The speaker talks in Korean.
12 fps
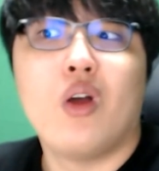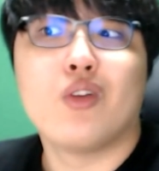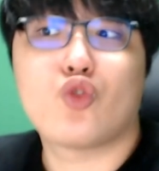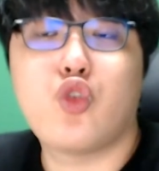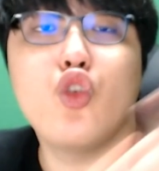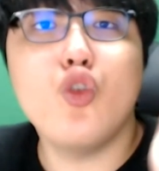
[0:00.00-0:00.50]

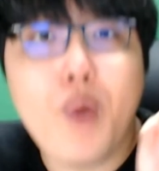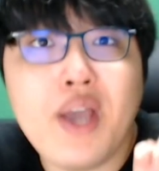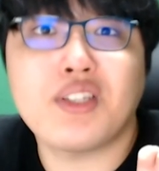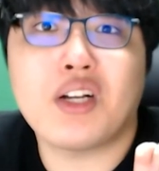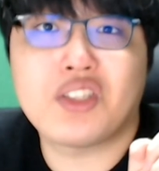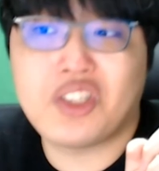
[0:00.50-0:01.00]
두 배
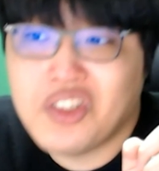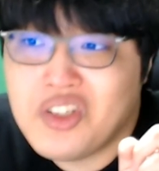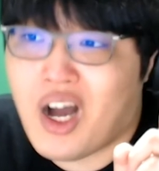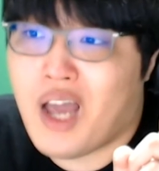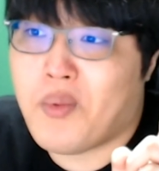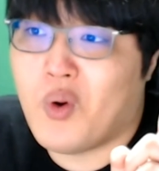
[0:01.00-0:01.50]
이상
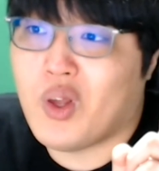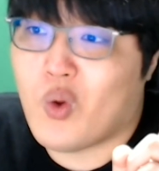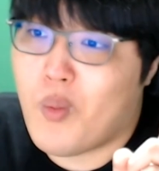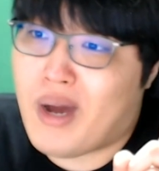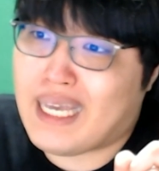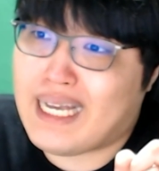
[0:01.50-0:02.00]
증가해버리고
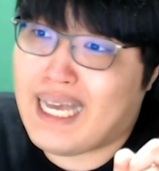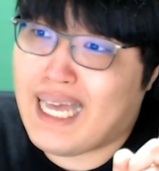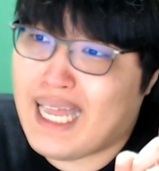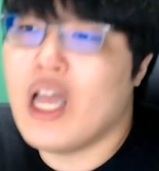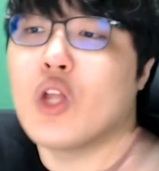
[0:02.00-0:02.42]
마이 갓.